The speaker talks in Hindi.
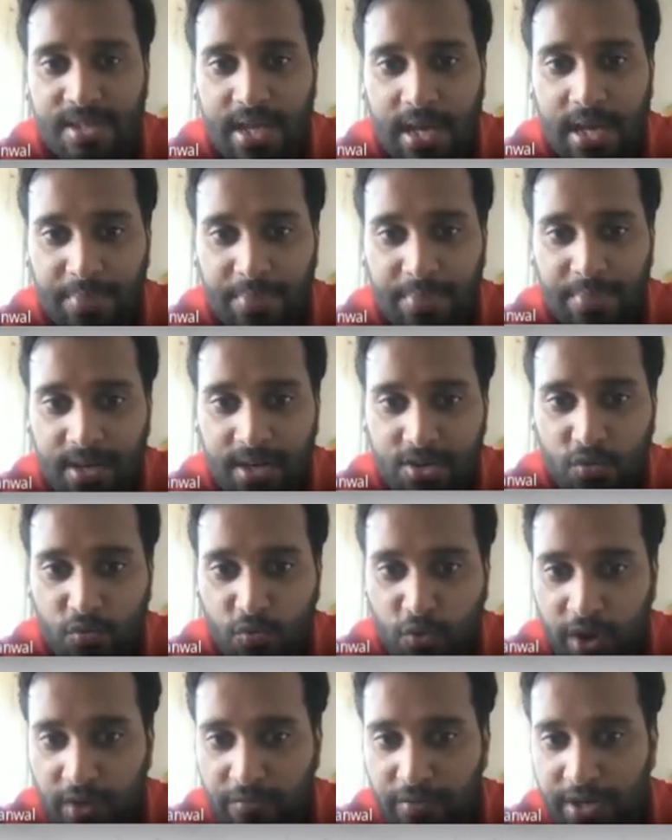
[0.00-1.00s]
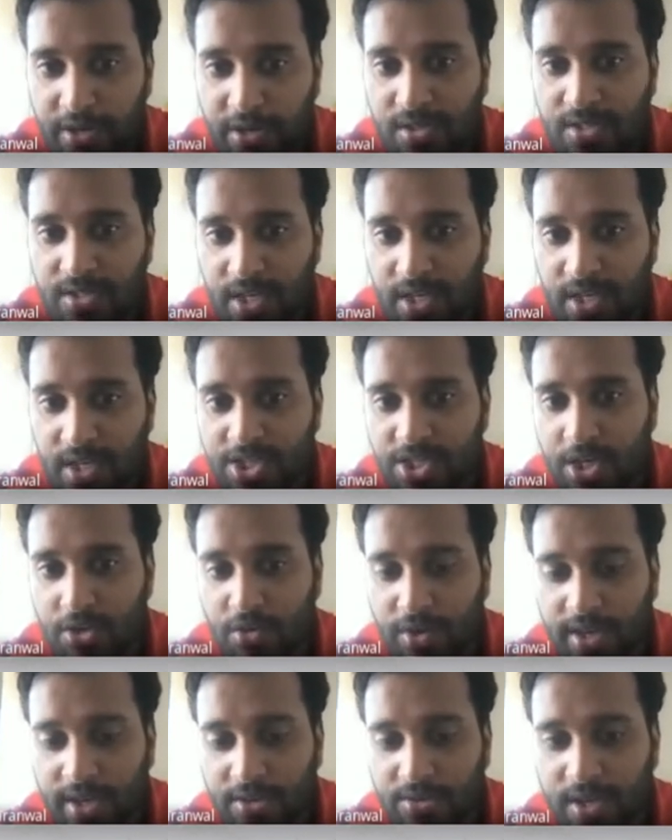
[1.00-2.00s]
यहाँ पे अगर तुम वही वीडियो सर्च
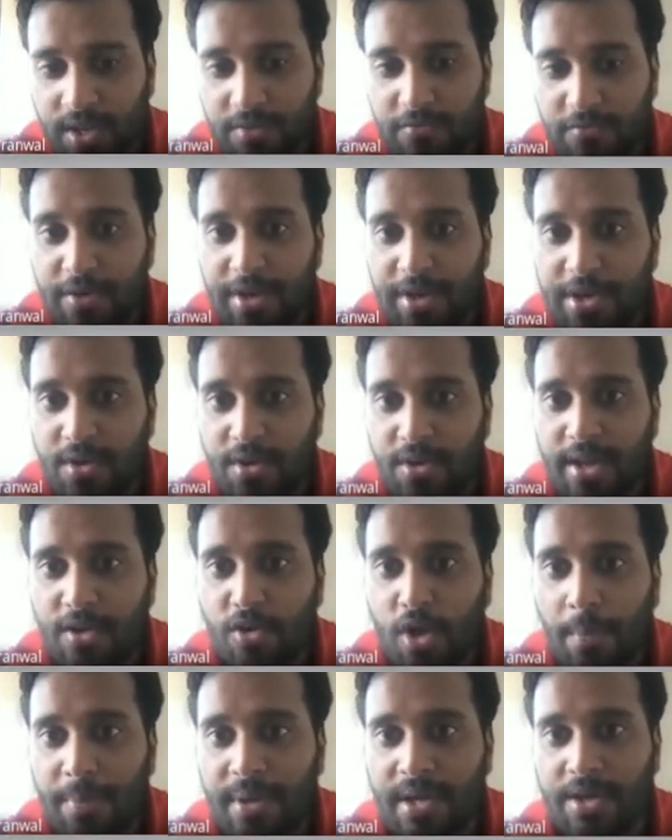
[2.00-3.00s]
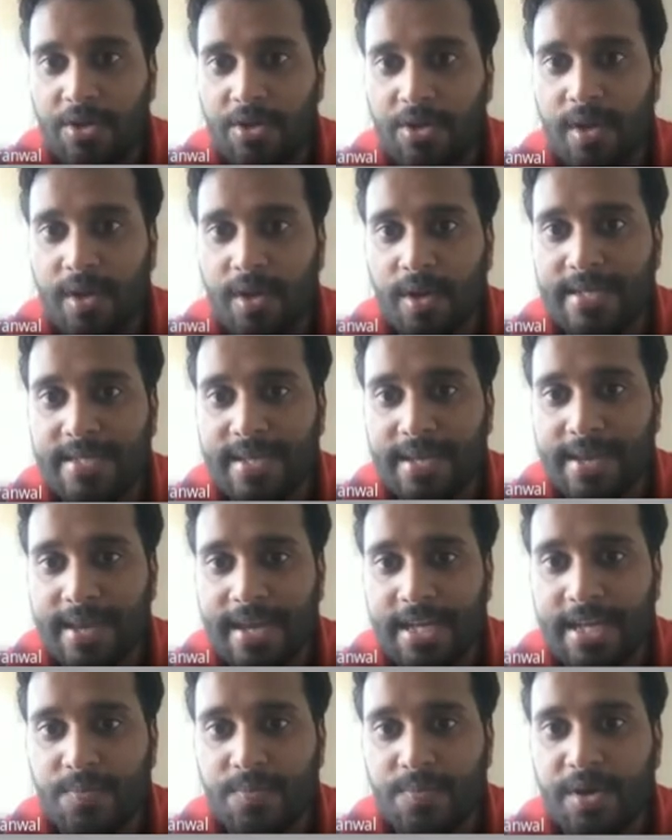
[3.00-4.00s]
करोगे या उनका वीडियो लिंक कॉपी करोगे लेट से
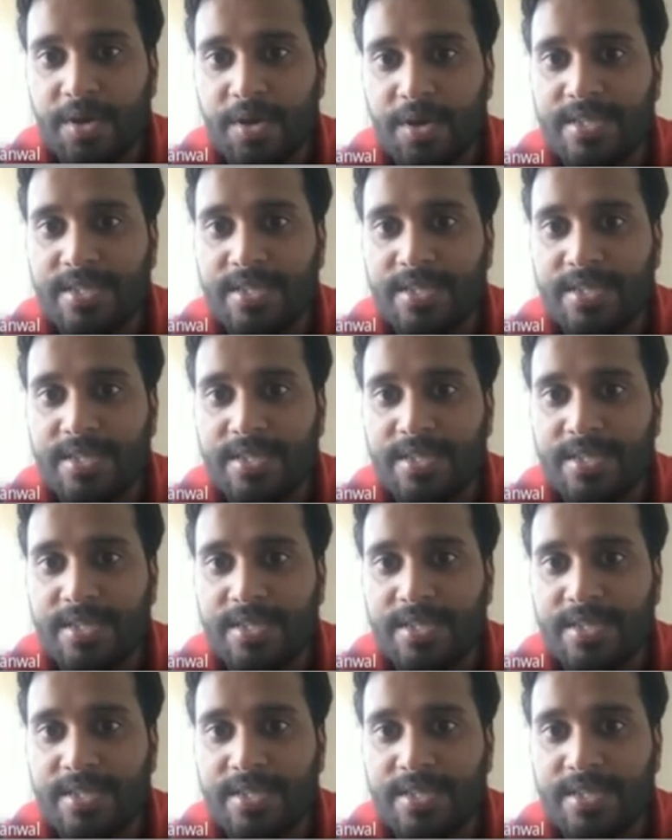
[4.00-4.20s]
एक्सपर्ट